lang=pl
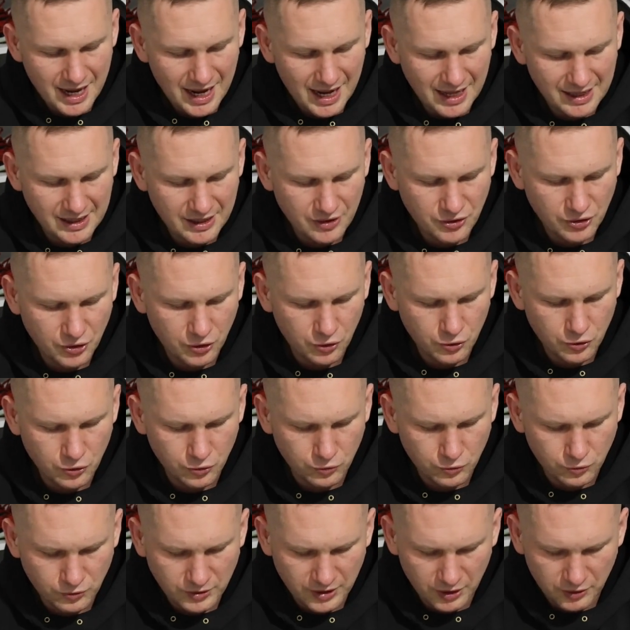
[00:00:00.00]
ale jeśli
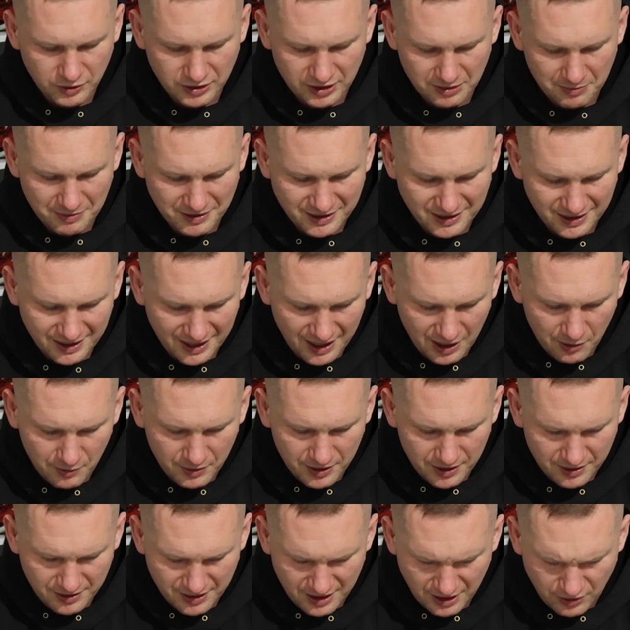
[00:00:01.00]
chodzi tutaj o te
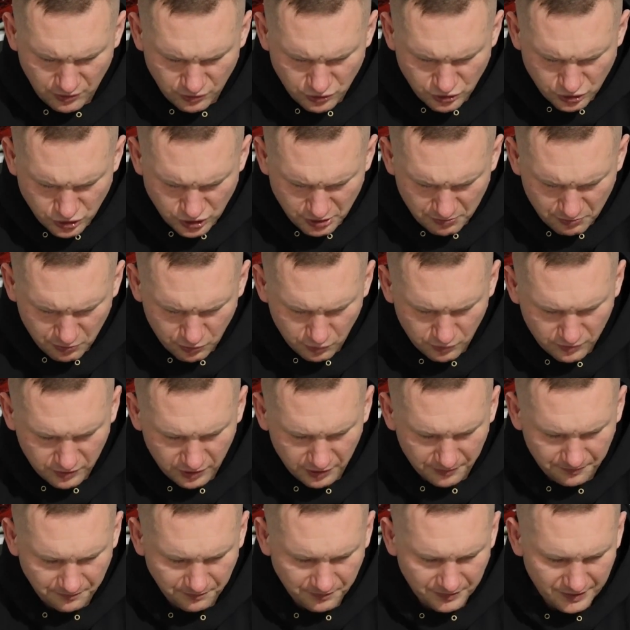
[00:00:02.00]
materiały, nie dość, że się
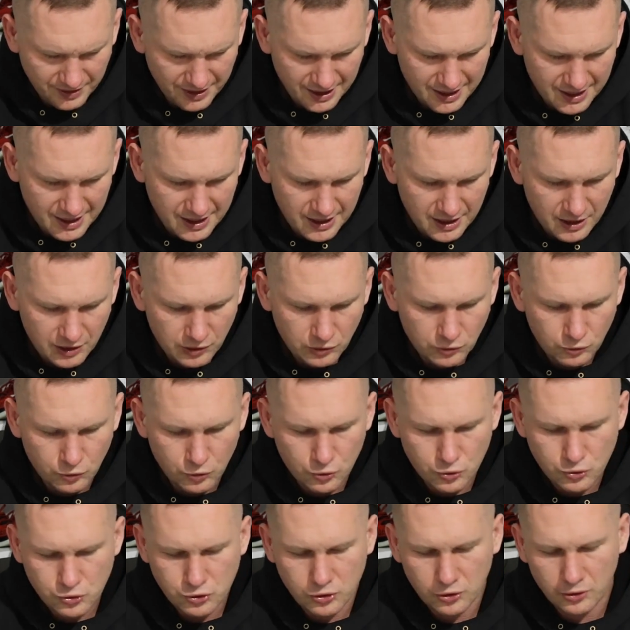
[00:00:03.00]
brudzą,
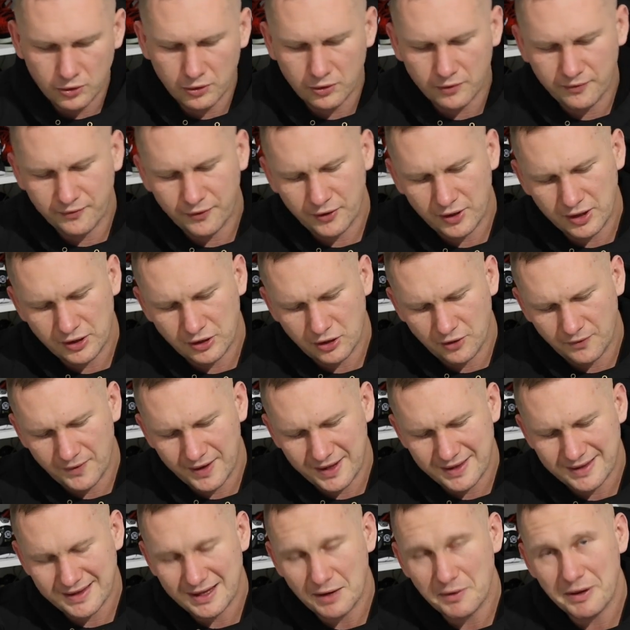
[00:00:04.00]
tu już to
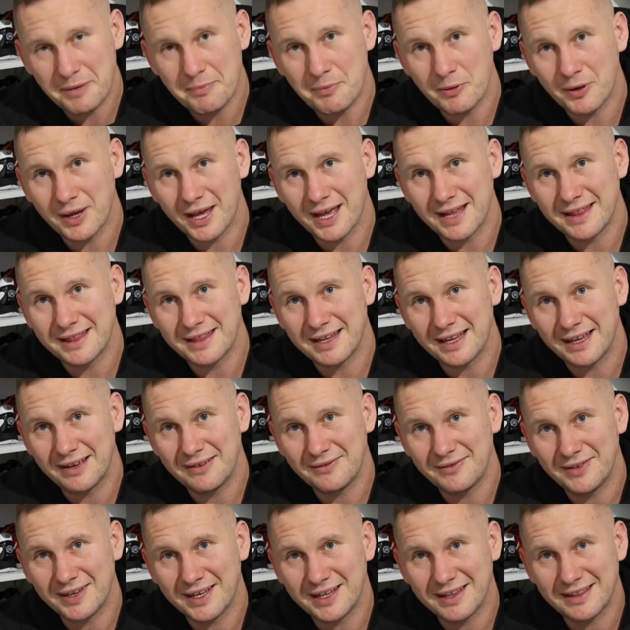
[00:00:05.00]
fioletowe jest całe
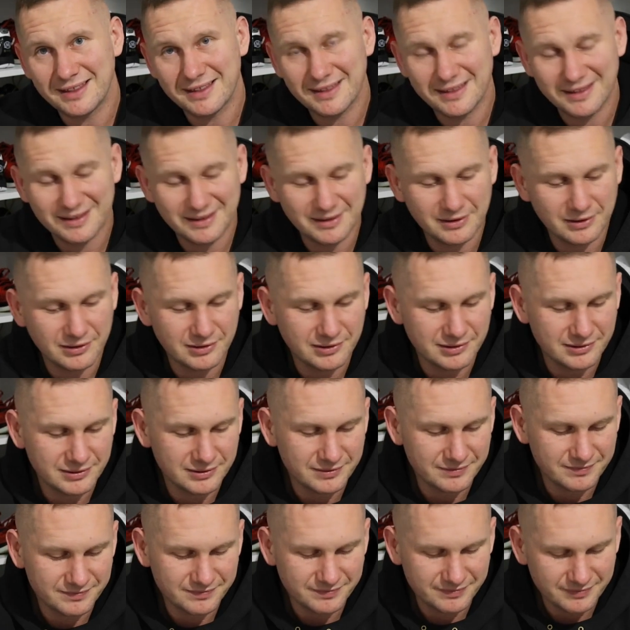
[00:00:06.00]
pogięte, więc
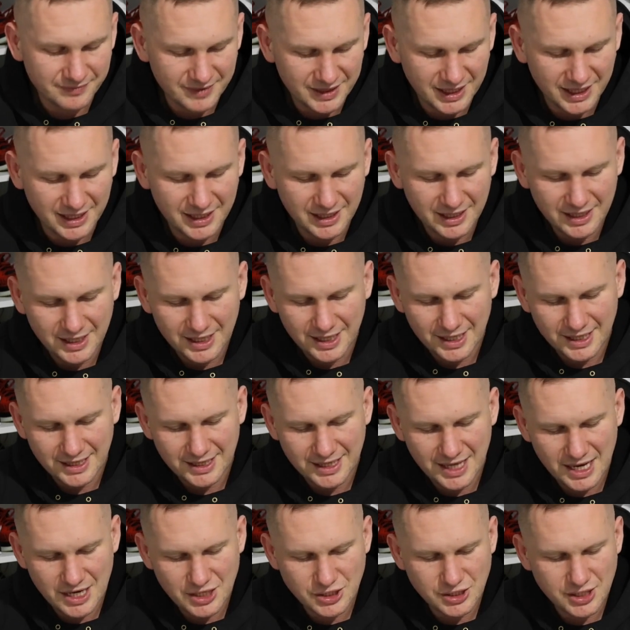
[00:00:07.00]
no
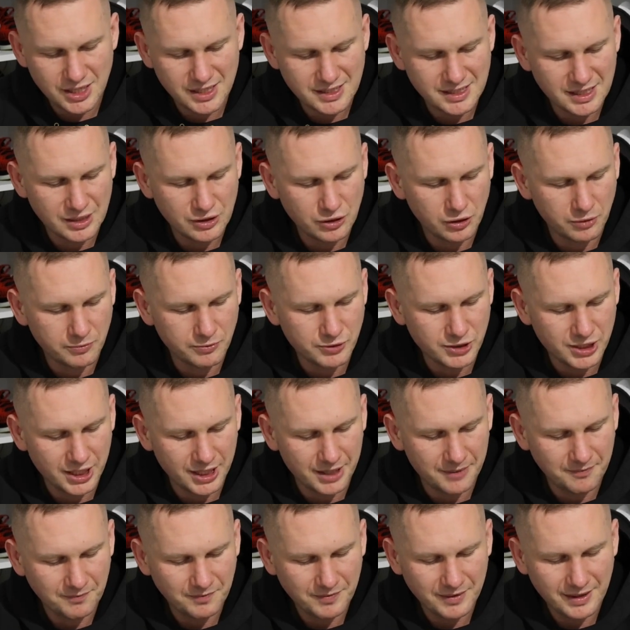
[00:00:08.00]
też nie za
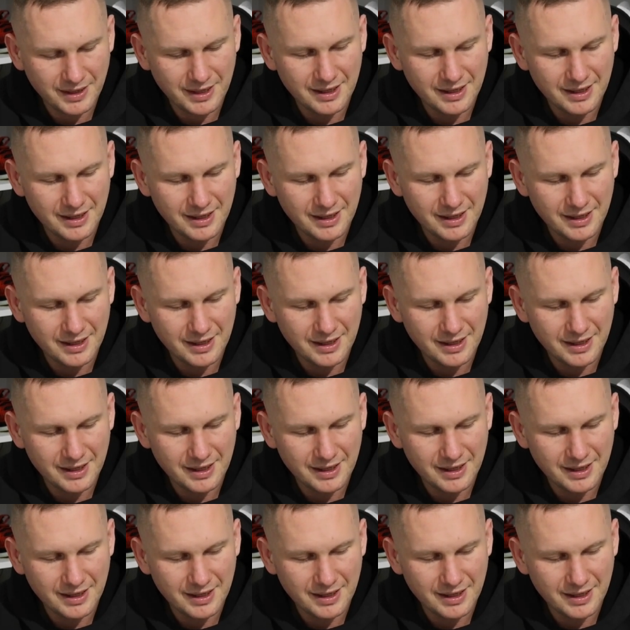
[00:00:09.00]
dobrze.